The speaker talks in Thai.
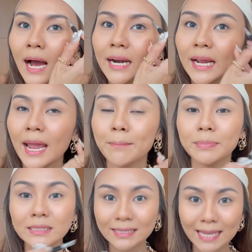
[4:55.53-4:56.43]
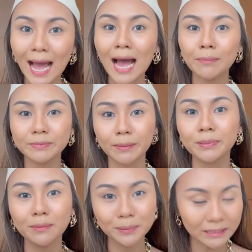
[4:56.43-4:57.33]
อันนี้แอมเพิ่งทราบจาก
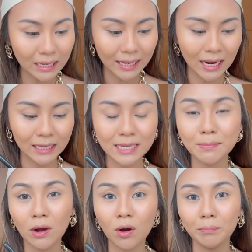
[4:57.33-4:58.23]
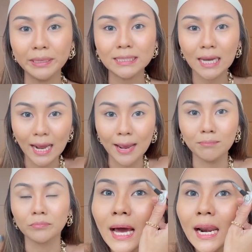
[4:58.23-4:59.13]
เพื่อนๆนะคะ ที่มาคอมเมนต์จากแอม
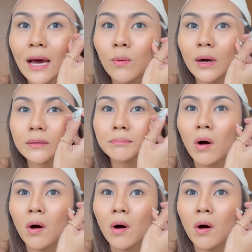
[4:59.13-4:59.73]
ถ้าเราอ่ะ